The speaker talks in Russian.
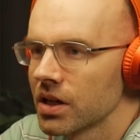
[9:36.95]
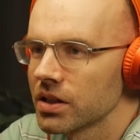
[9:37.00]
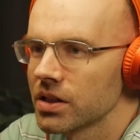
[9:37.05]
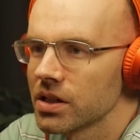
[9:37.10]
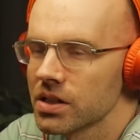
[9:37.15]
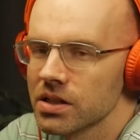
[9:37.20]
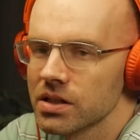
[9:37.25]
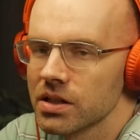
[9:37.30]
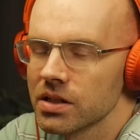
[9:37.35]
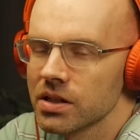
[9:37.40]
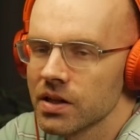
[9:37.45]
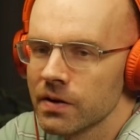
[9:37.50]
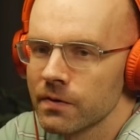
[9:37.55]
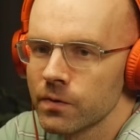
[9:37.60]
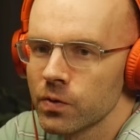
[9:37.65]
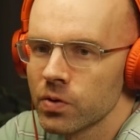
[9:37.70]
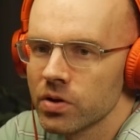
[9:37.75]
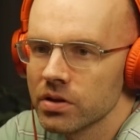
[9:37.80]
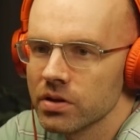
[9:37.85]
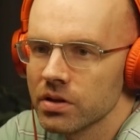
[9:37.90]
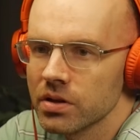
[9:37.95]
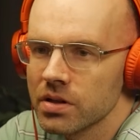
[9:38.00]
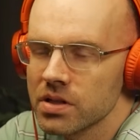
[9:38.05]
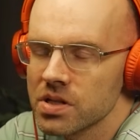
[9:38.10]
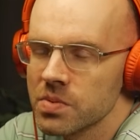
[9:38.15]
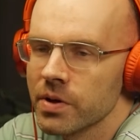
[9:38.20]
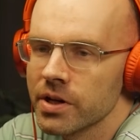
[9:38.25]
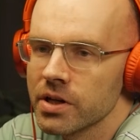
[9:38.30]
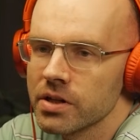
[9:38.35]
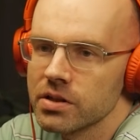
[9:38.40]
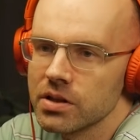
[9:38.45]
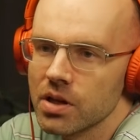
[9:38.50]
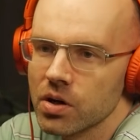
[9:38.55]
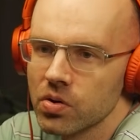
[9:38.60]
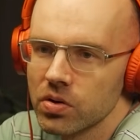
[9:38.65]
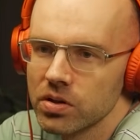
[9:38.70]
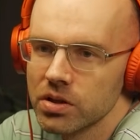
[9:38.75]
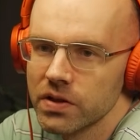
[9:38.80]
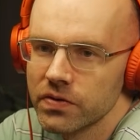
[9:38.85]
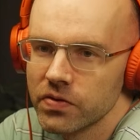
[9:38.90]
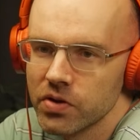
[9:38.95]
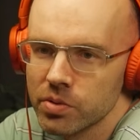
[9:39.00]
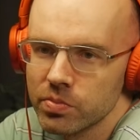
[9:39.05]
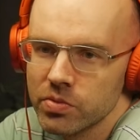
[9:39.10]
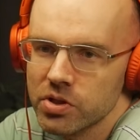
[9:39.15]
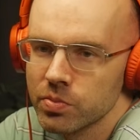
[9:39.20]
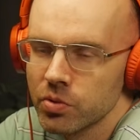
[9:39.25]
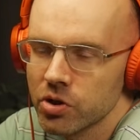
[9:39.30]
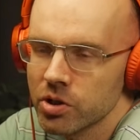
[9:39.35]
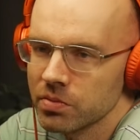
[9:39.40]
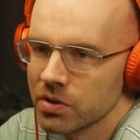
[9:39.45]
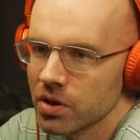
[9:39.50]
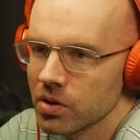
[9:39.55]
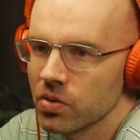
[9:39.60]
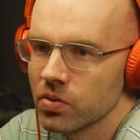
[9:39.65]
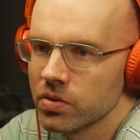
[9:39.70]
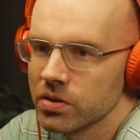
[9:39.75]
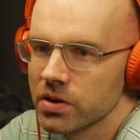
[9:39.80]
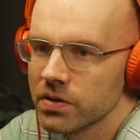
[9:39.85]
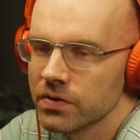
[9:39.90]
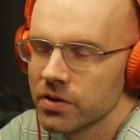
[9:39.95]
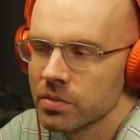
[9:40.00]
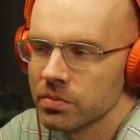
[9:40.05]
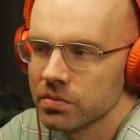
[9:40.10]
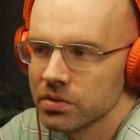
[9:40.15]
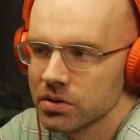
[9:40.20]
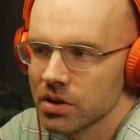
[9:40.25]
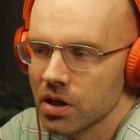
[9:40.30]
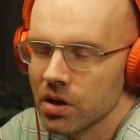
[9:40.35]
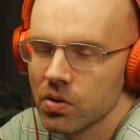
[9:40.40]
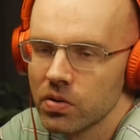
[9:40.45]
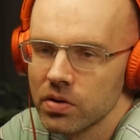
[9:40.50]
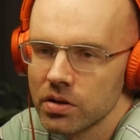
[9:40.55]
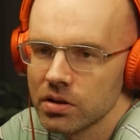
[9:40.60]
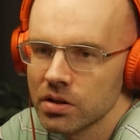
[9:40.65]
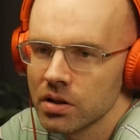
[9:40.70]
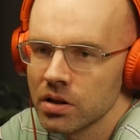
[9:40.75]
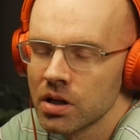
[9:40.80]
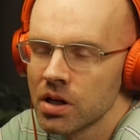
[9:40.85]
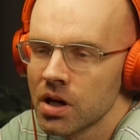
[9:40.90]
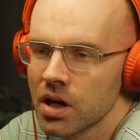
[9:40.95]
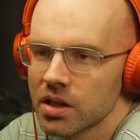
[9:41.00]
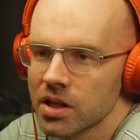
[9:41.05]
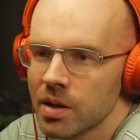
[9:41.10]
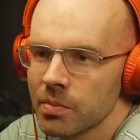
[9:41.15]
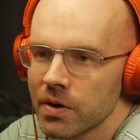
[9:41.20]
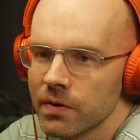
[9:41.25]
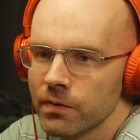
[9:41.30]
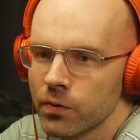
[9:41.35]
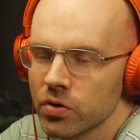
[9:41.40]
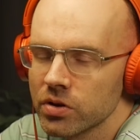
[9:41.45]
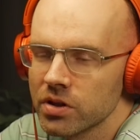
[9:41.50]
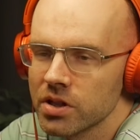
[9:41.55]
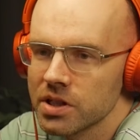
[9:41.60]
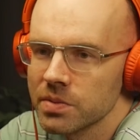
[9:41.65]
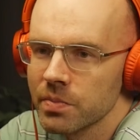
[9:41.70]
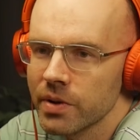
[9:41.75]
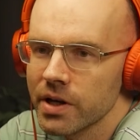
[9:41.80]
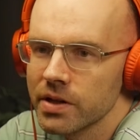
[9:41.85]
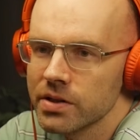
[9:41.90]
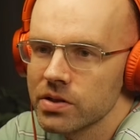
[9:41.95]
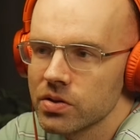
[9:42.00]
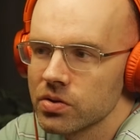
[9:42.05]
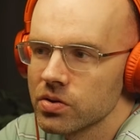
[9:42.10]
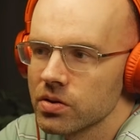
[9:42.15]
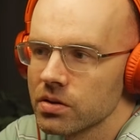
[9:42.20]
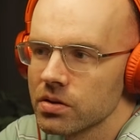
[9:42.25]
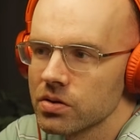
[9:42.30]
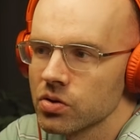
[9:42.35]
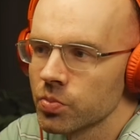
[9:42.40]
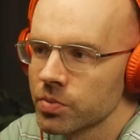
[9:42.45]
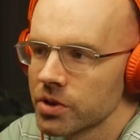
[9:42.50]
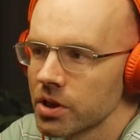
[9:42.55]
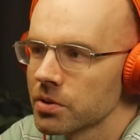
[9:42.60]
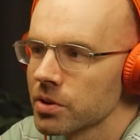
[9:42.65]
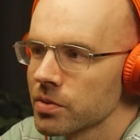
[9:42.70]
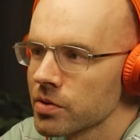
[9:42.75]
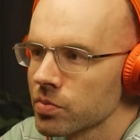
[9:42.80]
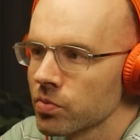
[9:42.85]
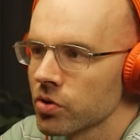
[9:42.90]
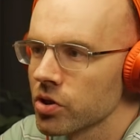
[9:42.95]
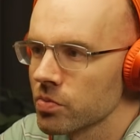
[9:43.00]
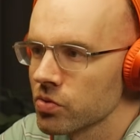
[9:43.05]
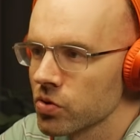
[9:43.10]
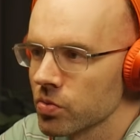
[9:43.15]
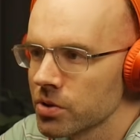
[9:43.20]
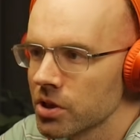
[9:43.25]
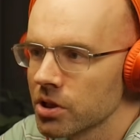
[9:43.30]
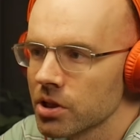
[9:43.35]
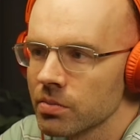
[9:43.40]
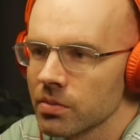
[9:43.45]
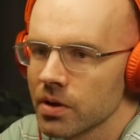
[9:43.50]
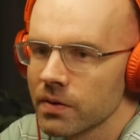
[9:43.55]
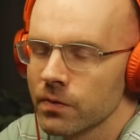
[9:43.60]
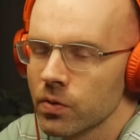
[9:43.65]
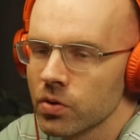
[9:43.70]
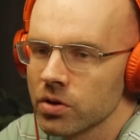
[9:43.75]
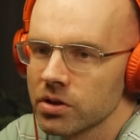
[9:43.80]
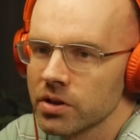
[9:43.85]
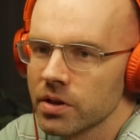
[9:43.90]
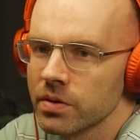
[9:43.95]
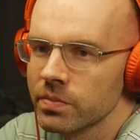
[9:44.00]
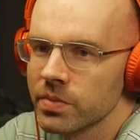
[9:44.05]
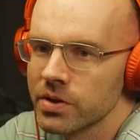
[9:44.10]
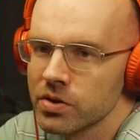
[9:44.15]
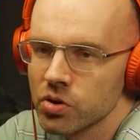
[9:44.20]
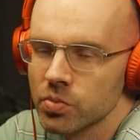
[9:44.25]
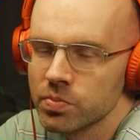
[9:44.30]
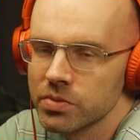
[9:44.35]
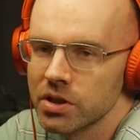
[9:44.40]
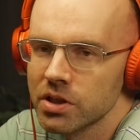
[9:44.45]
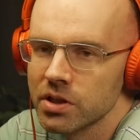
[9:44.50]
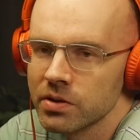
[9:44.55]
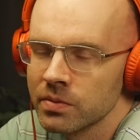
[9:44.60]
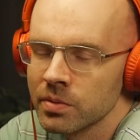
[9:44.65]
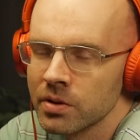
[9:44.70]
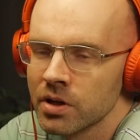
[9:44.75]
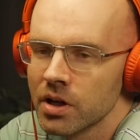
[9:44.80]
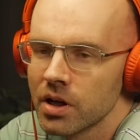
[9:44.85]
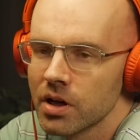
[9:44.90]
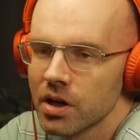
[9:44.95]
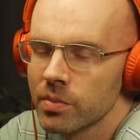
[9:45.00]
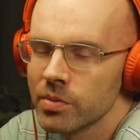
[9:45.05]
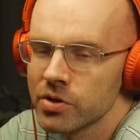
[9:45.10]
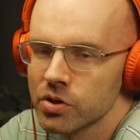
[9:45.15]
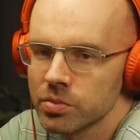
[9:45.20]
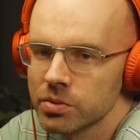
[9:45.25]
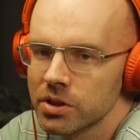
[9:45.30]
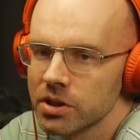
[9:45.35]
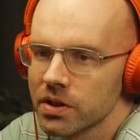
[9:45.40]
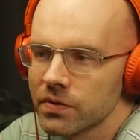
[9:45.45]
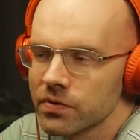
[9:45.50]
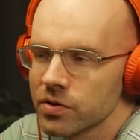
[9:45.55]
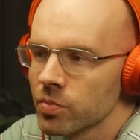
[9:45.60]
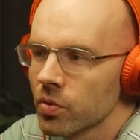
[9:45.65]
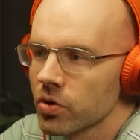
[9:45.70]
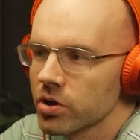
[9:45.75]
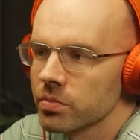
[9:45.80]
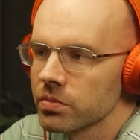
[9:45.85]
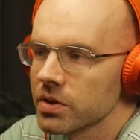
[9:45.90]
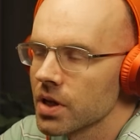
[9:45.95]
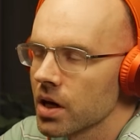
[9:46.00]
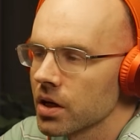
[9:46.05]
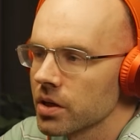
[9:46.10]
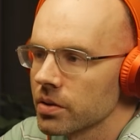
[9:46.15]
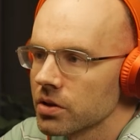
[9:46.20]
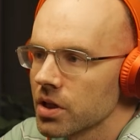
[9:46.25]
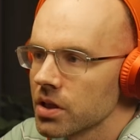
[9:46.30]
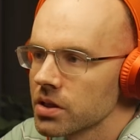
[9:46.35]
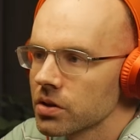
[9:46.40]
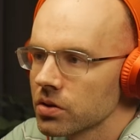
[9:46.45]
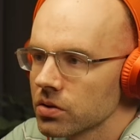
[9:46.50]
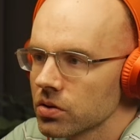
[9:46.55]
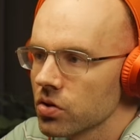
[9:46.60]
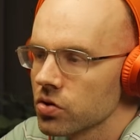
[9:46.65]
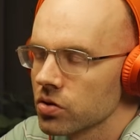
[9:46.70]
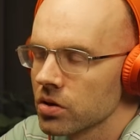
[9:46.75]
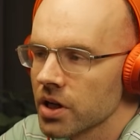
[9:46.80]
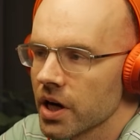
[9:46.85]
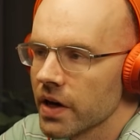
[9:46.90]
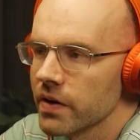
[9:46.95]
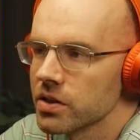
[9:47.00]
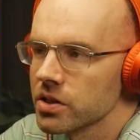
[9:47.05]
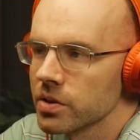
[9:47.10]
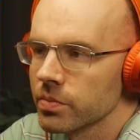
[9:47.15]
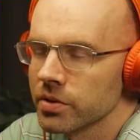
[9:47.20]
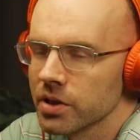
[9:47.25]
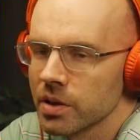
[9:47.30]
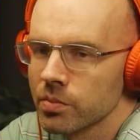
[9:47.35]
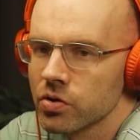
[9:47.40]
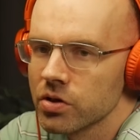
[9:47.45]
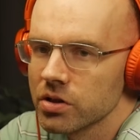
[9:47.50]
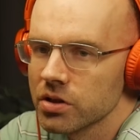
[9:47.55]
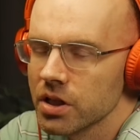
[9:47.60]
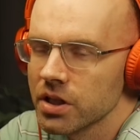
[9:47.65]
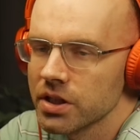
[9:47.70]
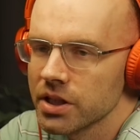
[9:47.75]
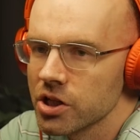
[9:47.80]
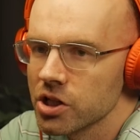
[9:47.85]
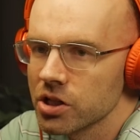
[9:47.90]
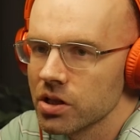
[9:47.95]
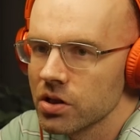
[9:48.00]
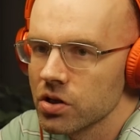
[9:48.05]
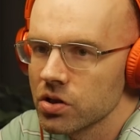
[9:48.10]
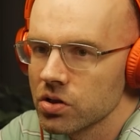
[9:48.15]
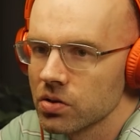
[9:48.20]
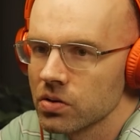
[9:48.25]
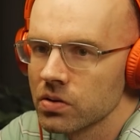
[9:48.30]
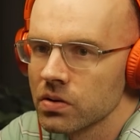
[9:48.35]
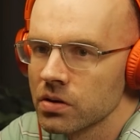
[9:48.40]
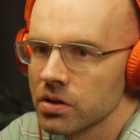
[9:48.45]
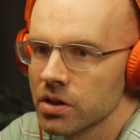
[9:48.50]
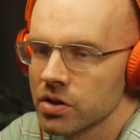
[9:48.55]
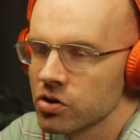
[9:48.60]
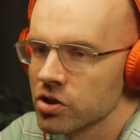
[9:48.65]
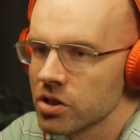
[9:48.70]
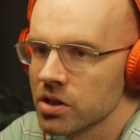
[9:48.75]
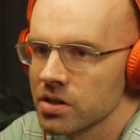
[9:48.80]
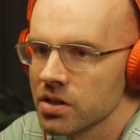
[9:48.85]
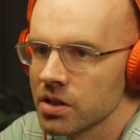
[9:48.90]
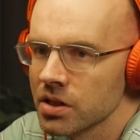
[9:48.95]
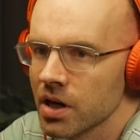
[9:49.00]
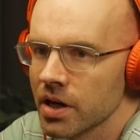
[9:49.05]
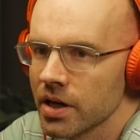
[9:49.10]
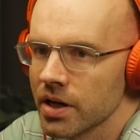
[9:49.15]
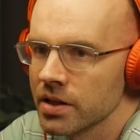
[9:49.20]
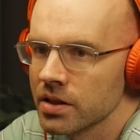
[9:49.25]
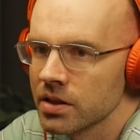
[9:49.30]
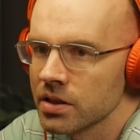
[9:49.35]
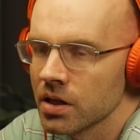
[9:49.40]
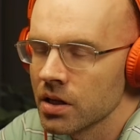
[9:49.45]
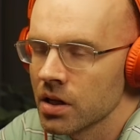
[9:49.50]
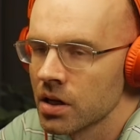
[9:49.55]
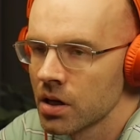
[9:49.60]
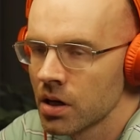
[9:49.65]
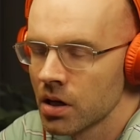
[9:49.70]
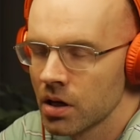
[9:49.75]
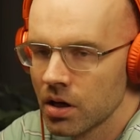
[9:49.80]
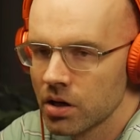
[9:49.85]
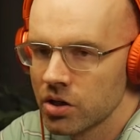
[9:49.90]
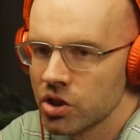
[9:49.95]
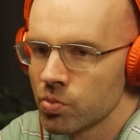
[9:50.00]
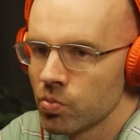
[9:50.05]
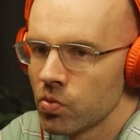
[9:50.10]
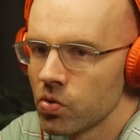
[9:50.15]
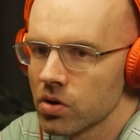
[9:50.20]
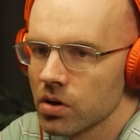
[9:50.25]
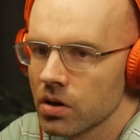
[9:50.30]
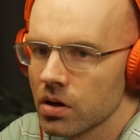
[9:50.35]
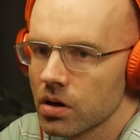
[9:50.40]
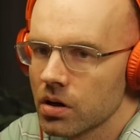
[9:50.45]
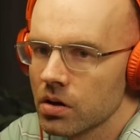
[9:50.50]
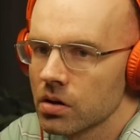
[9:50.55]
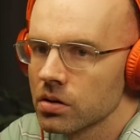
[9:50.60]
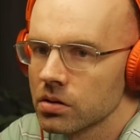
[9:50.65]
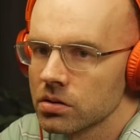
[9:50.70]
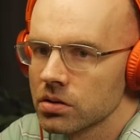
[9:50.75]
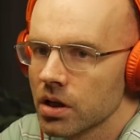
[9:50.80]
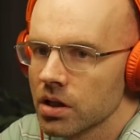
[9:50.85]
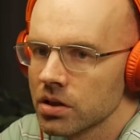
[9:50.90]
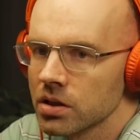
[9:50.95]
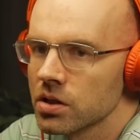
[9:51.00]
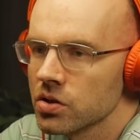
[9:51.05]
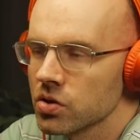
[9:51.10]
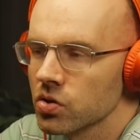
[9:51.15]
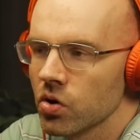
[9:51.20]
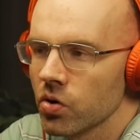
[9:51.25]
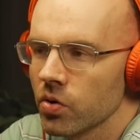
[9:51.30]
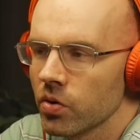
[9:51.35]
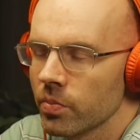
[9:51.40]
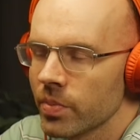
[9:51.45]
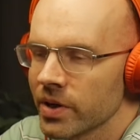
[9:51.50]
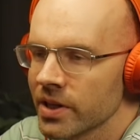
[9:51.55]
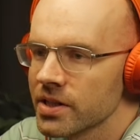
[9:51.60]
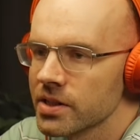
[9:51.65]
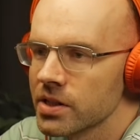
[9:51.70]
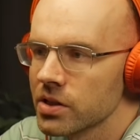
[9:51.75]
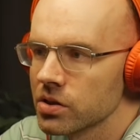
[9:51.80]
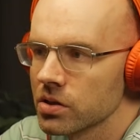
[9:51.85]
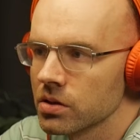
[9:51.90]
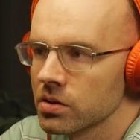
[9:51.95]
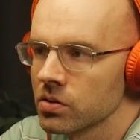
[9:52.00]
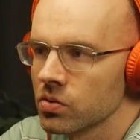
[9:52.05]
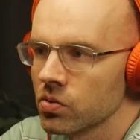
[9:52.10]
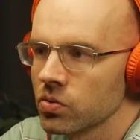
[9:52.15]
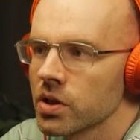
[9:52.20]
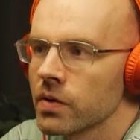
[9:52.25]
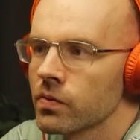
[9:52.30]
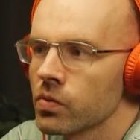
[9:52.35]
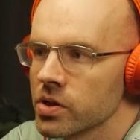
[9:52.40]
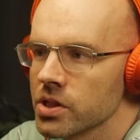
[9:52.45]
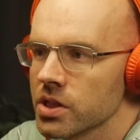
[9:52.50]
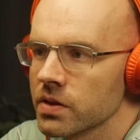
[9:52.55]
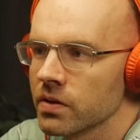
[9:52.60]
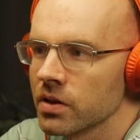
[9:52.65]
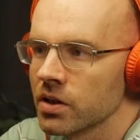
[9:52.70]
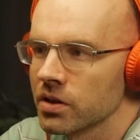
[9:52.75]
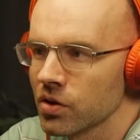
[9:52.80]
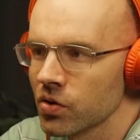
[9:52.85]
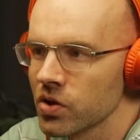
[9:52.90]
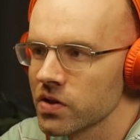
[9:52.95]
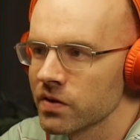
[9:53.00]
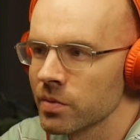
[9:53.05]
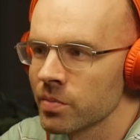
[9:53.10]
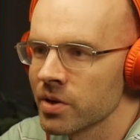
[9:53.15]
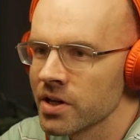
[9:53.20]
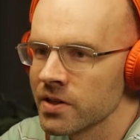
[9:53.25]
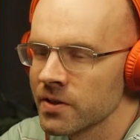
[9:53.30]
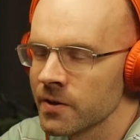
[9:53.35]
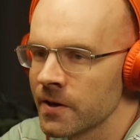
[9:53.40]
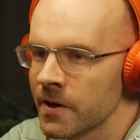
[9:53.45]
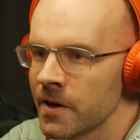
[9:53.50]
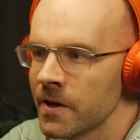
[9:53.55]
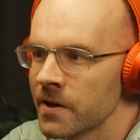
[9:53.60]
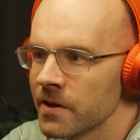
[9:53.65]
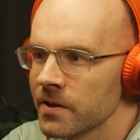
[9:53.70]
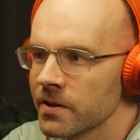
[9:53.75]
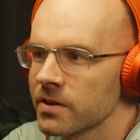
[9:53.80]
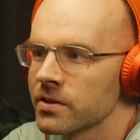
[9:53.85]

Если комфортно смотреть такой-то фильм, мы смотрим такой-то фильм, такой-то. Нам комфортно смотреть с субтитрами, смотрим с субтитрами. Комфортно без субтитров, без субтитров смотрим так. Надо делать то, что нравится, потому что я считаю, что изучение языка — это не мука, он, это должно приносить э, удовольствие, такой своеобразный mm-hmm.